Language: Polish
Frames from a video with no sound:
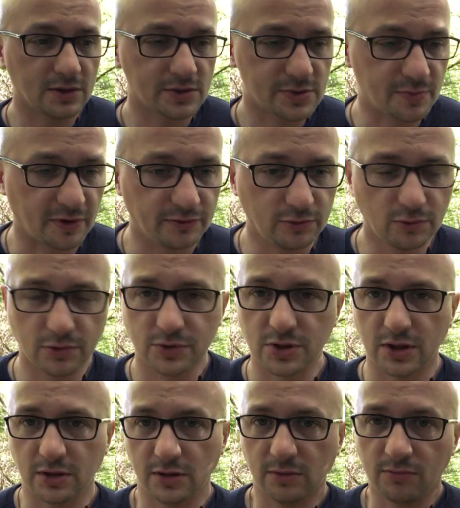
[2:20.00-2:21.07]
sprawiło,
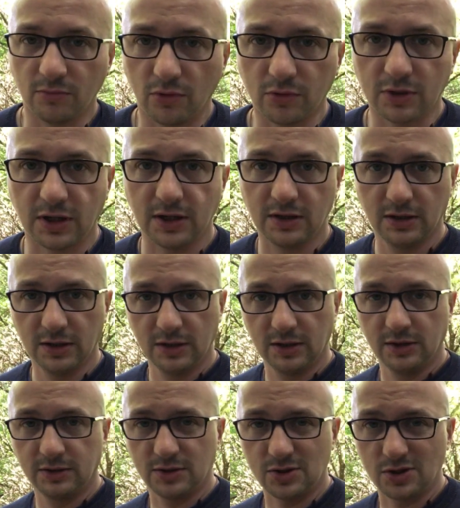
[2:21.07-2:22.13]
że mogę
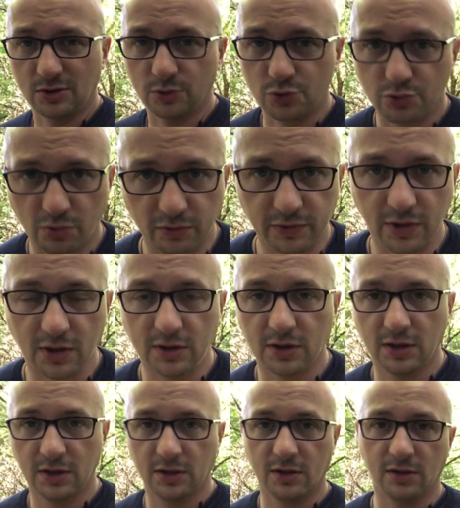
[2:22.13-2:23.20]
też jako człowiek
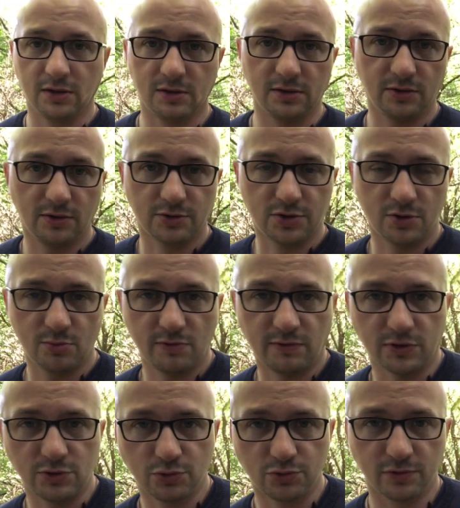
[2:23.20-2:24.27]
y,
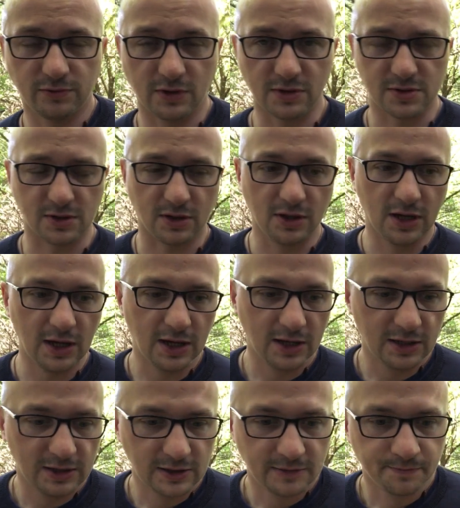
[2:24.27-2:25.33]
otrzymywać dużo więcej.
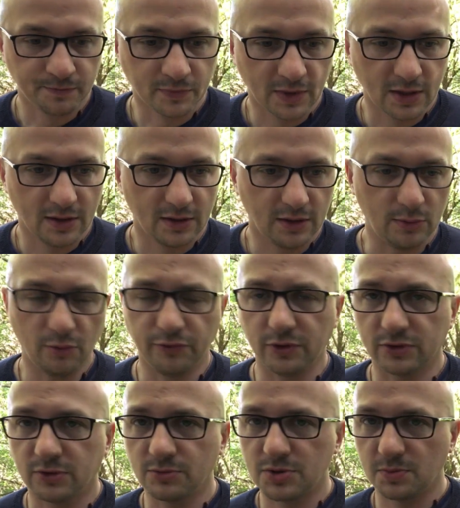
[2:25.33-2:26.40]

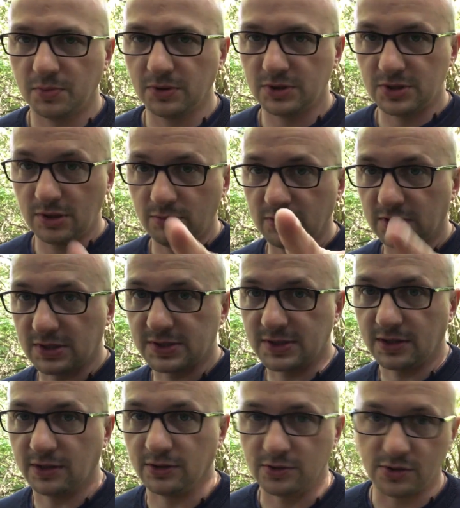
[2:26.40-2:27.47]
Mówię o tym, żeby Ciebie też
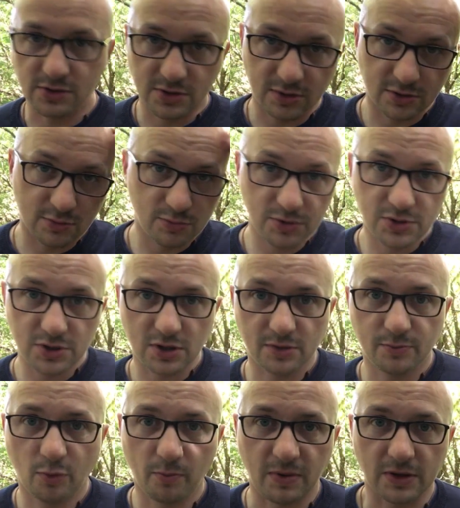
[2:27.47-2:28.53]
zachęcić, żebyś
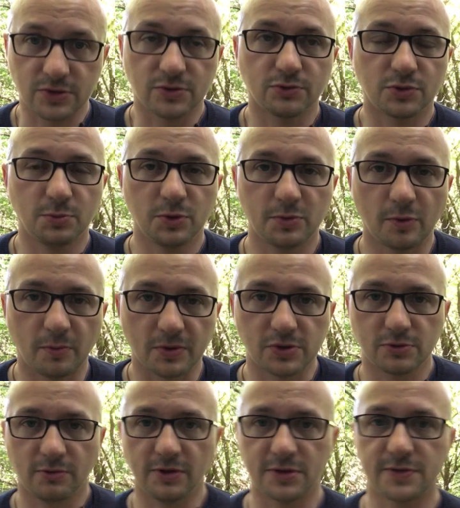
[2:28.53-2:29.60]
dzisiaj popatrzył, żebyś
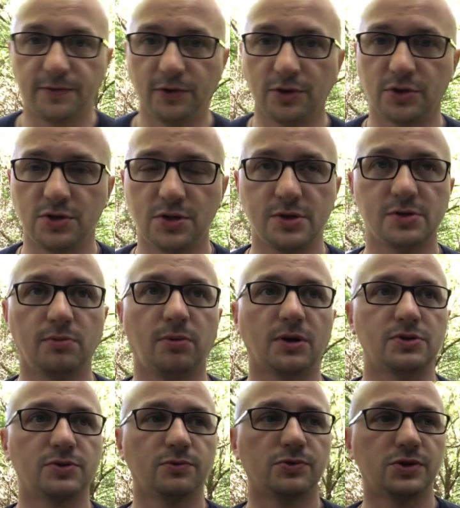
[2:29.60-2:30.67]
popatrzyła na swoje życie i
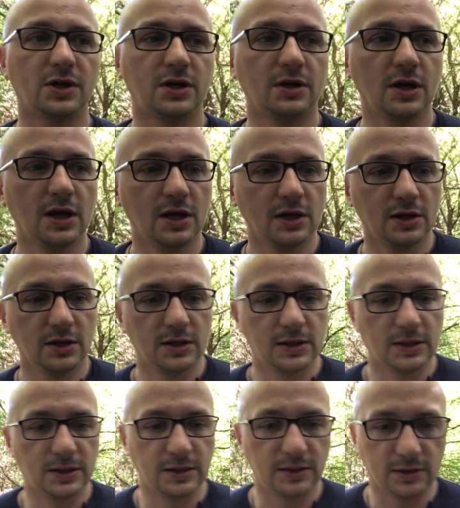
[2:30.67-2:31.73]
zobaczył, że,
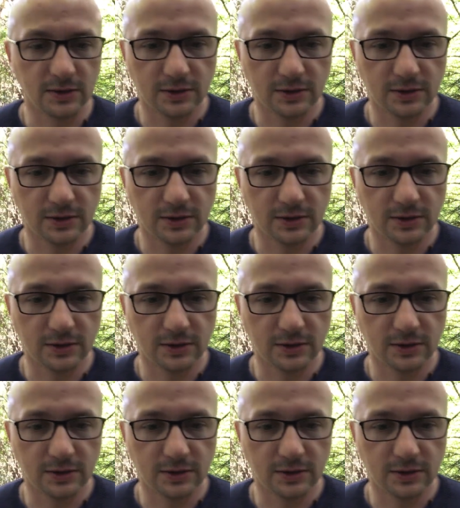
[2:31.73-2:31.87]
e,